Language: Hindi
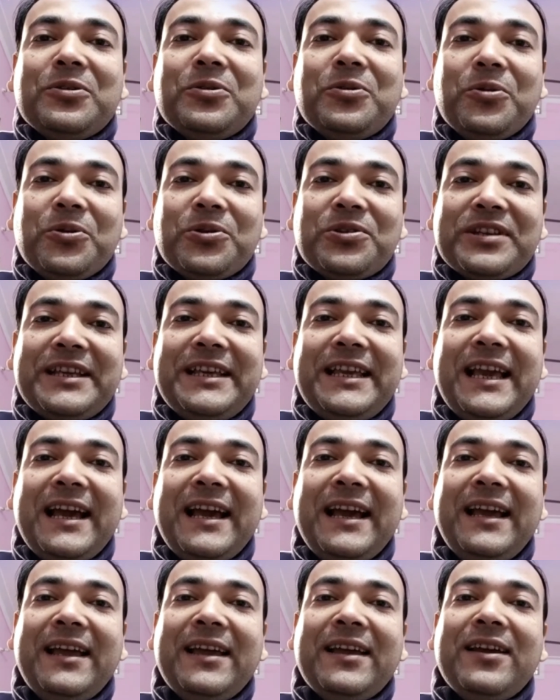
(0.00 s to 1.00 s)
कोर्स किया
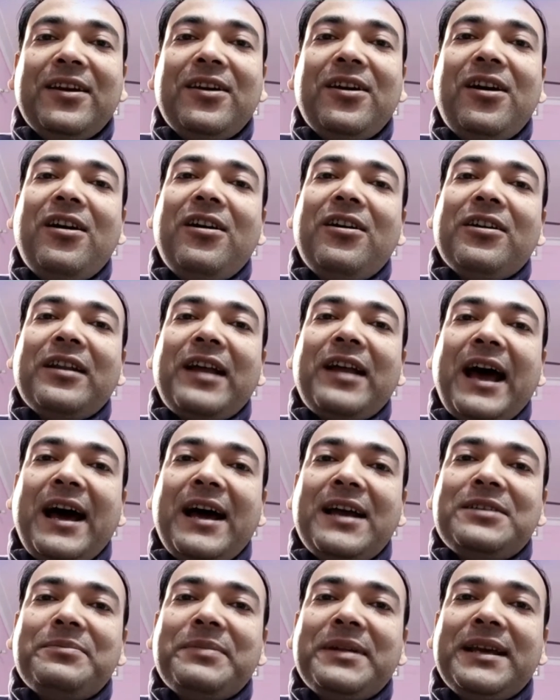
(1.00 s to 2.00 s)
है और
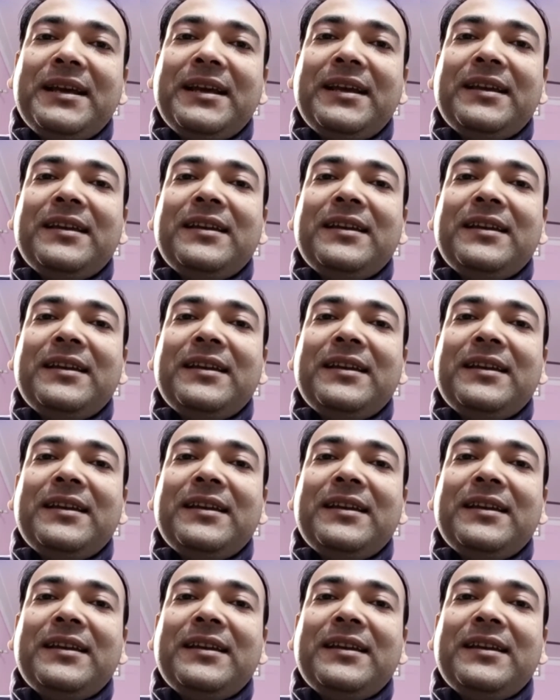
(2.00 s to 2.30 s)
आज मैं